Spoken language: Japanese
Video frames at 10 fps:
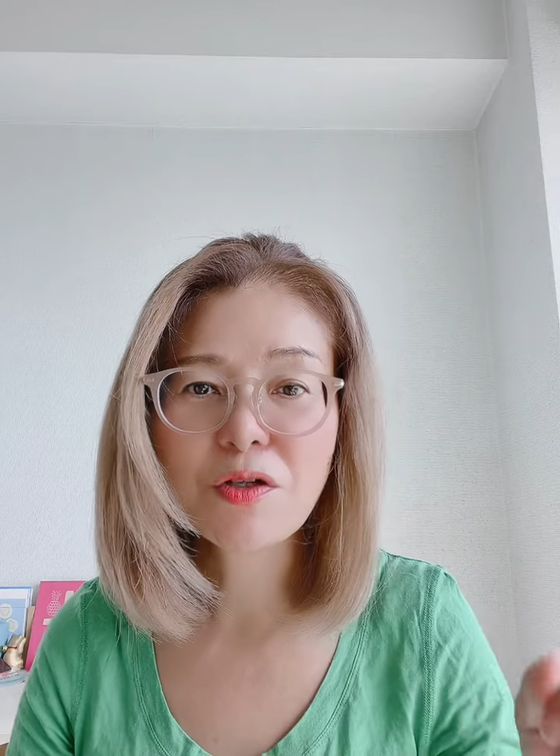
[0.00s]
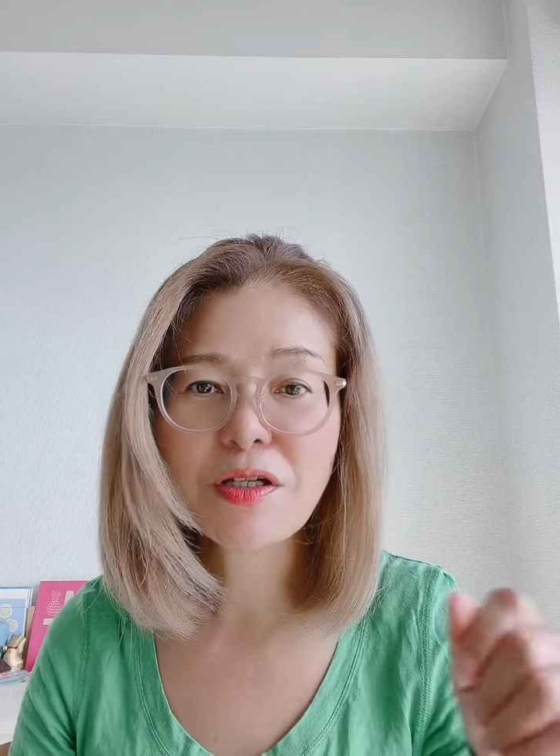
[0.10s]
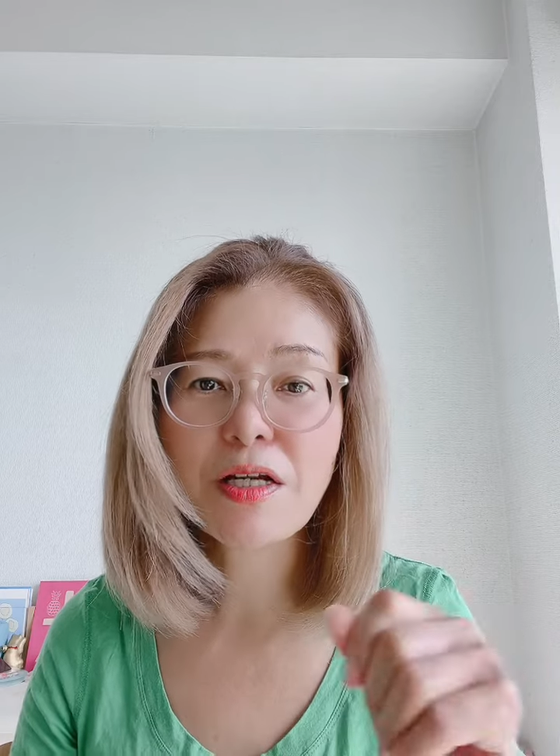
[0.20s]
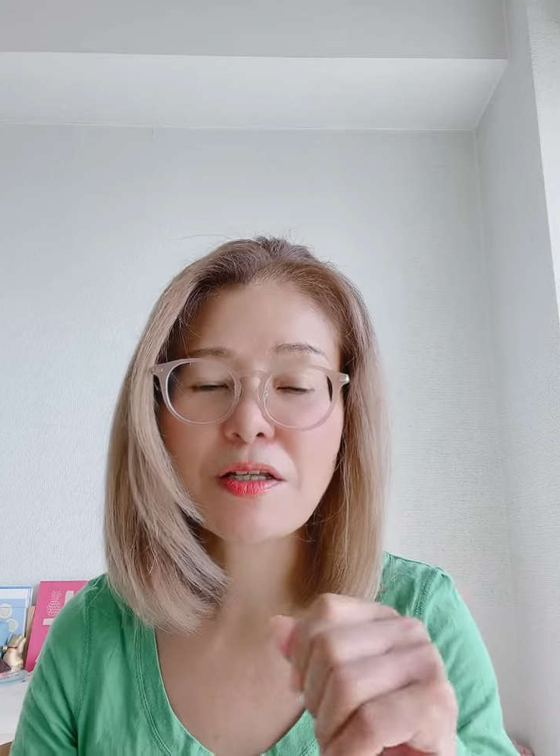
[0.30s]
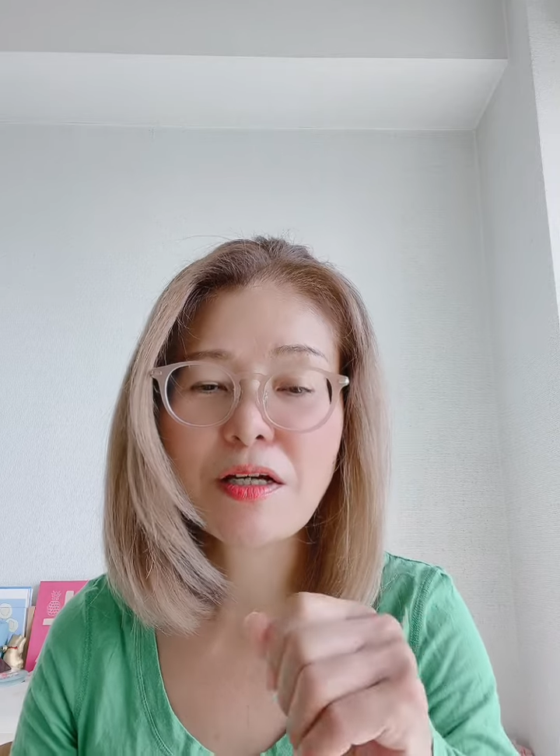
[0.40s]

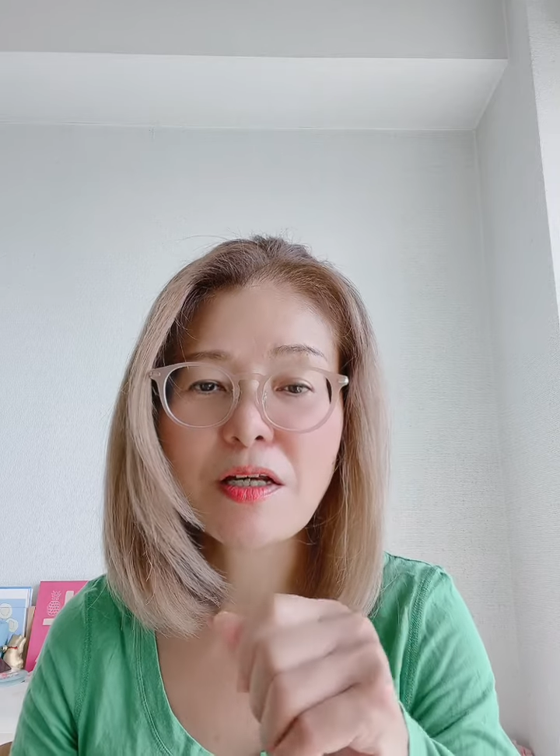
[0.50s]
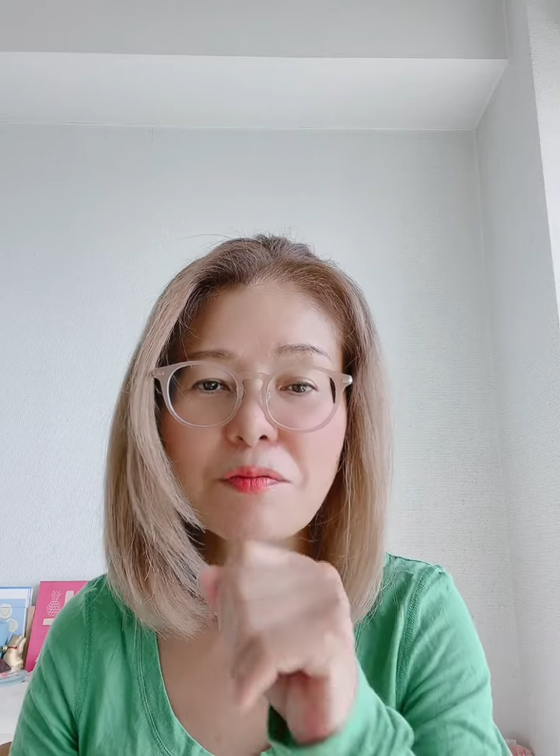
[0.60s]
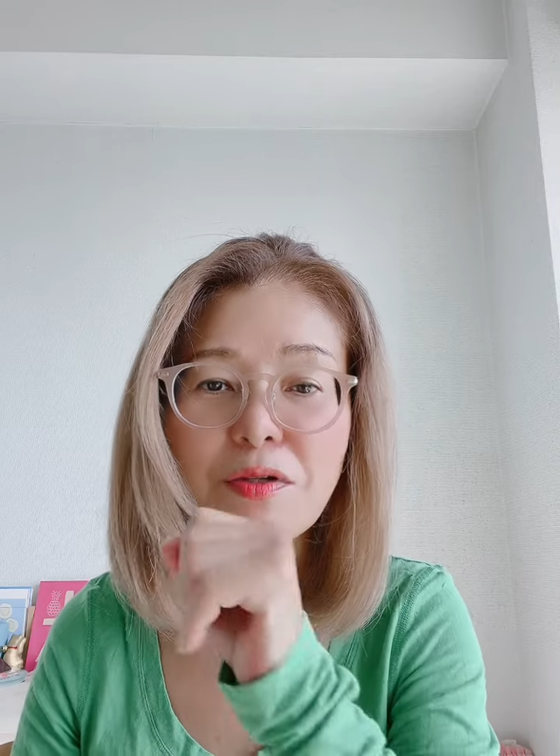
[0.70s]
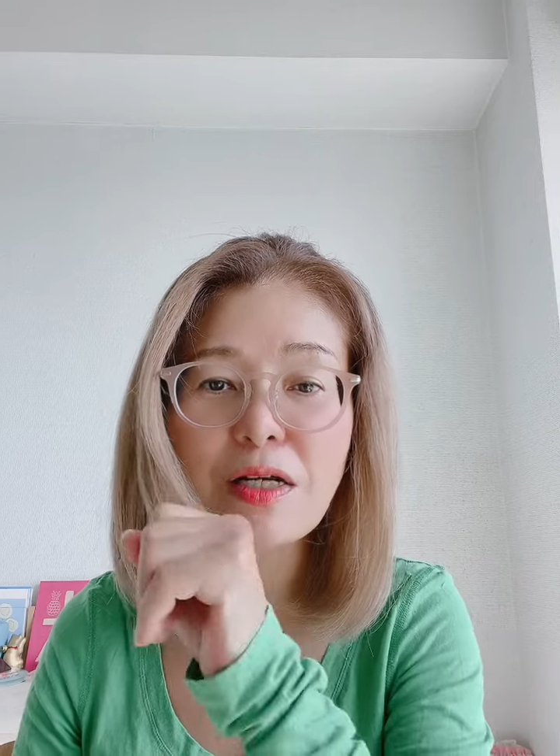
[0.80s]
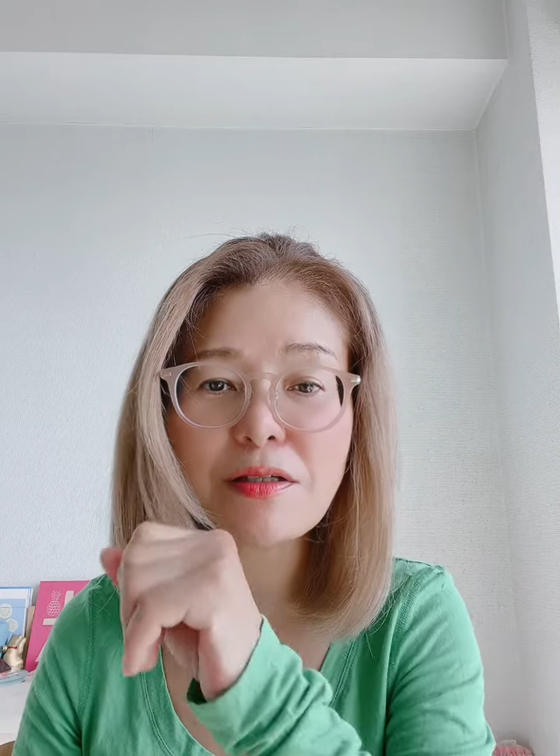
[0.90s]
嫌いだから
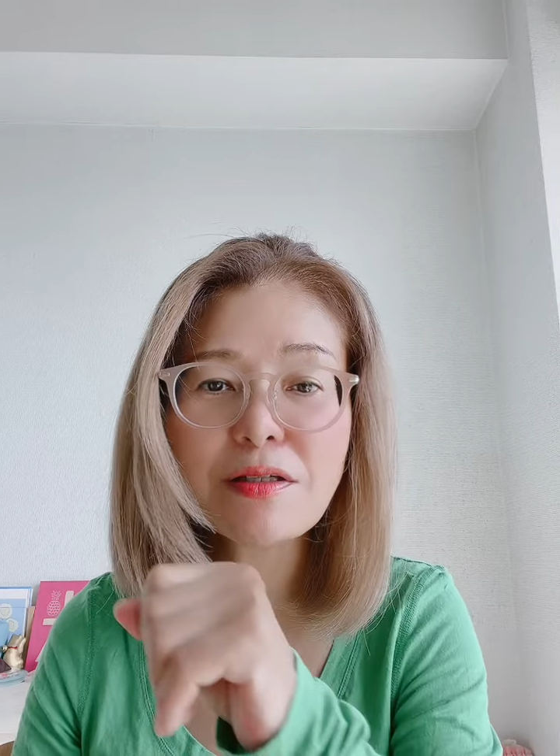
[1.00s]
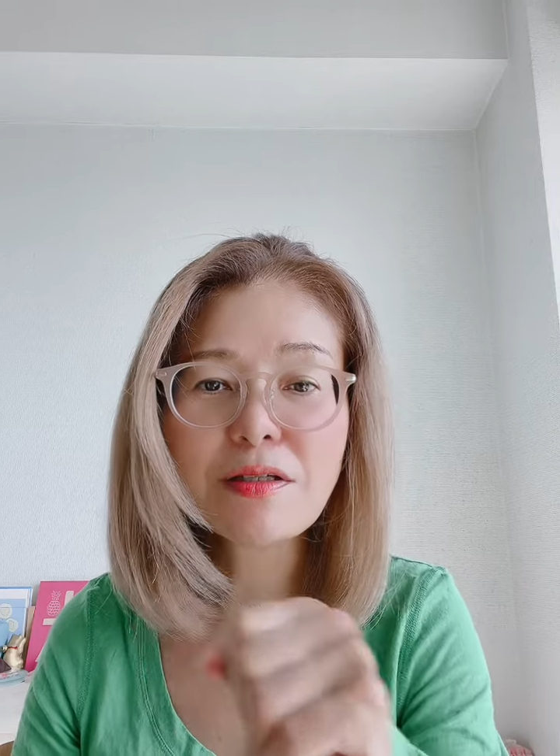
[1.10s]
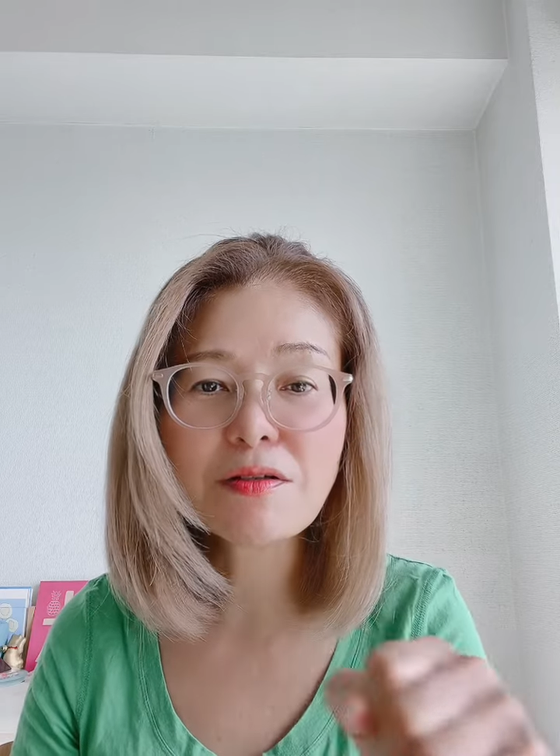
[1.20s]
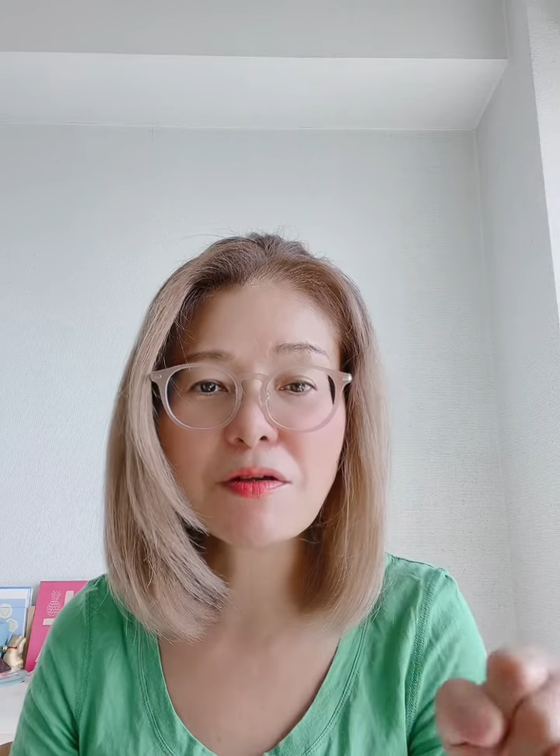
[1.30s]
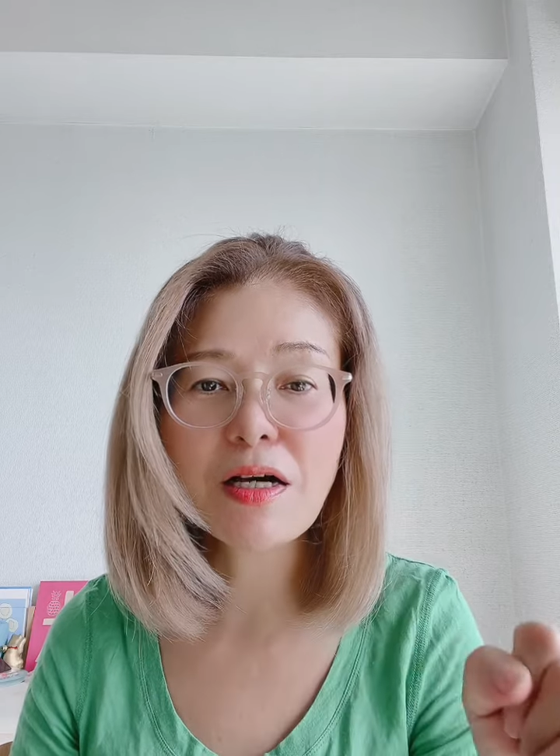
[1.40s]

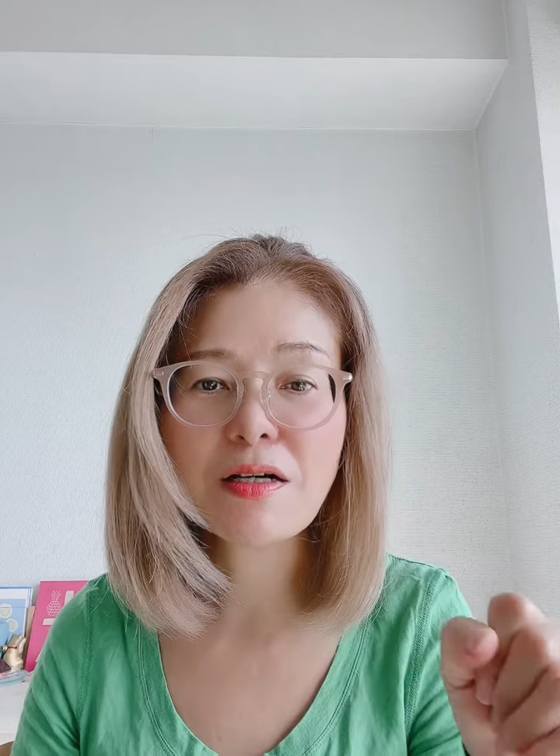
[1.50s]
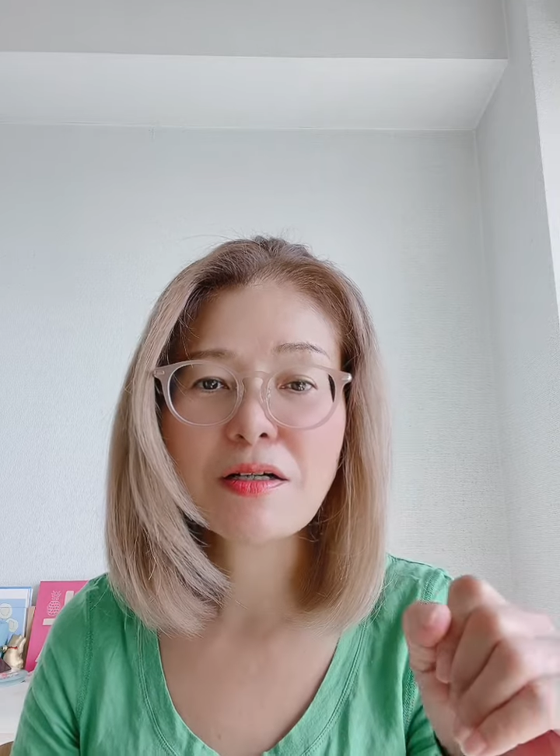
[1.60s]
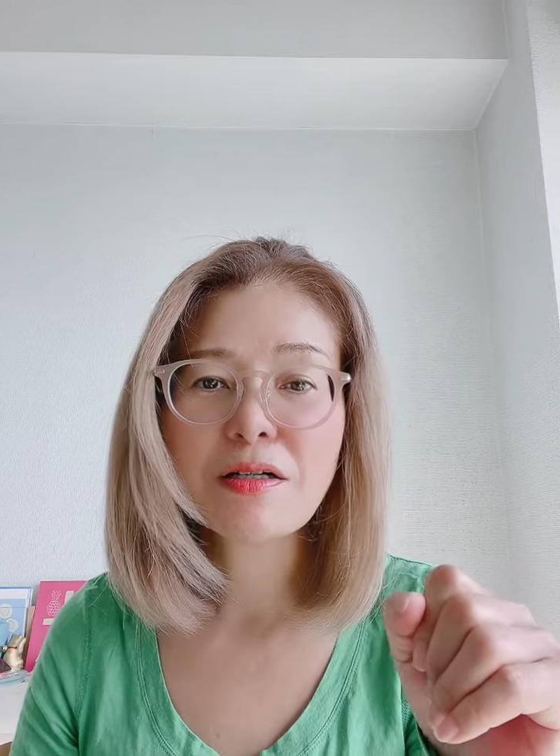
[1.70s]
ブラッシングは、